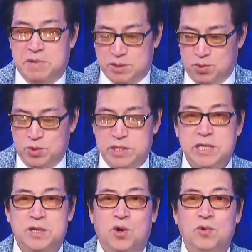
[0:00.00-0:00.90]
mặc dù dĩ
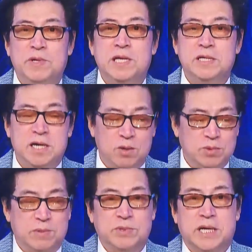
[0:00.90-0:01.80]
nhiên đối với thế giới
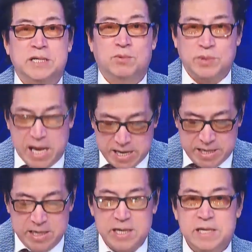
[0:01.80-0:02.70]
ông là một tay độc tài